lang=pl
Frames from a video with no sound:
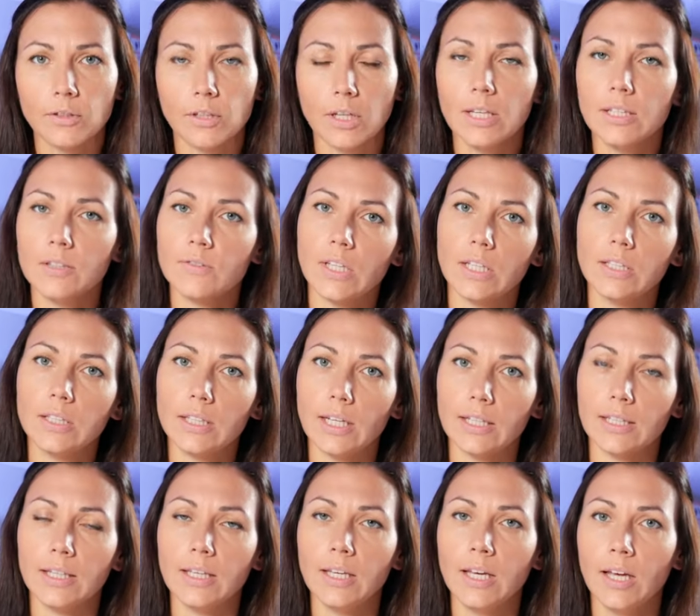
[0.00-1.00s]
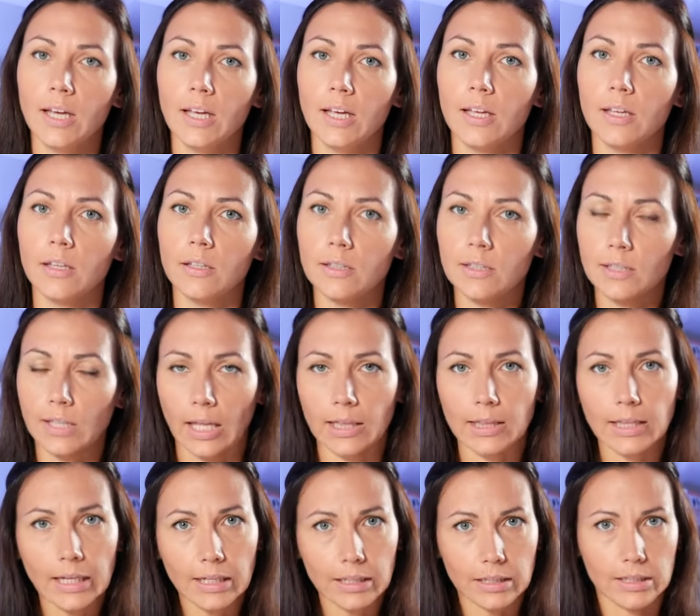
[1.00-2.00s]
to jest wtedy taki
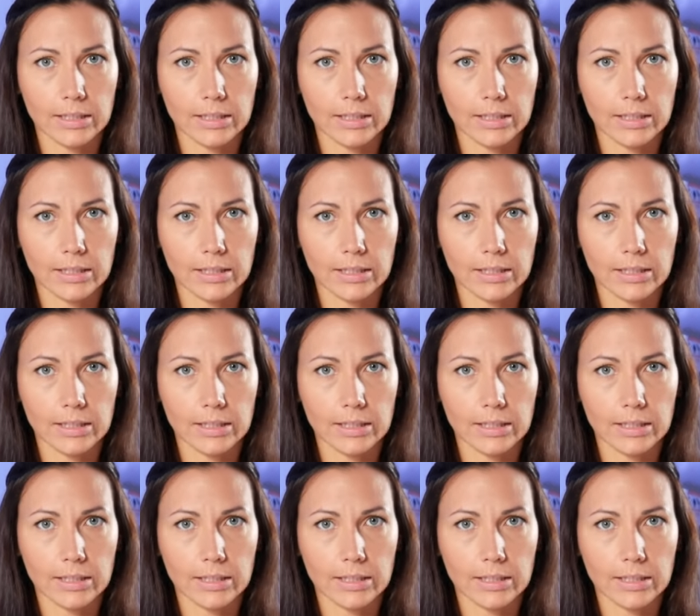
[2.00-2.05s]
standard